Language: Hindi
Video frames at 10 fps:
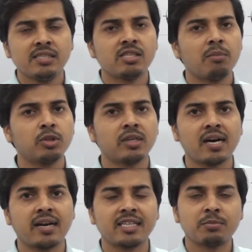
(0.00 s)
संबोधन
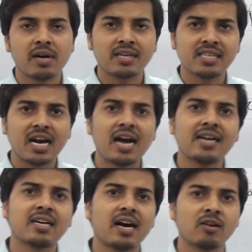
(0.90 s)
कारक इस प्रकार से
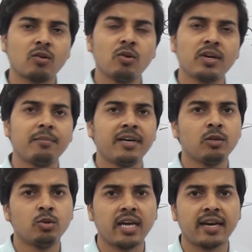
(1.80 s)
आठ कारकों के भेद
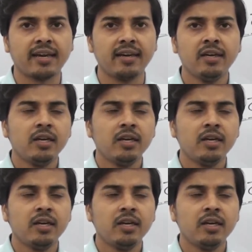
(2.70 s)
हो जाएंगे